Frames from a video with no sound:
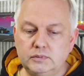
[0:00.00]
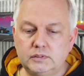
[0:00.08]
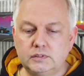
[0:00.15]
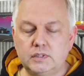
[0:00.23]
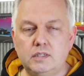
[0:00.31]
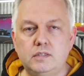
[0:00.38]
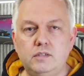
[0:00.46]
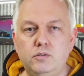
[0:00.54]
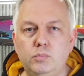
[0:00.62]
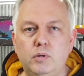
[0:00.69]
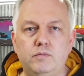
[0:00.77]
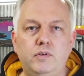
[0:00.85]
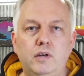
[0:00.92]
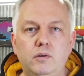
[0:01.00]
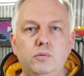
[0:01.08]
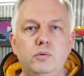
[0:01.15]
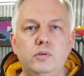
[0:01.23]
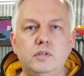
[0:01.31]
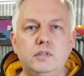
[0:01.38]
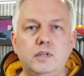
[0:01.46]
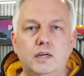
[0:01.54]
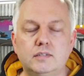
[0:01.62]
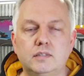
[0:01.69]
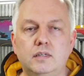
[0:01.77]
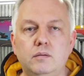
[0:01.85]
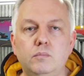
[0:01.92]
Es ist halt die Überfahrhöhe, die
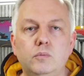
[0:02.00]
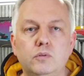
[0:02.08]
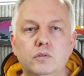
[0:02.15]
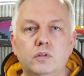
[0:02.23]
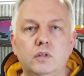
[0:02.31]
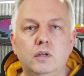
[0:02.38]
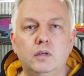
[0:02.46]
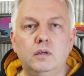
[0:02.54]
da sein muss.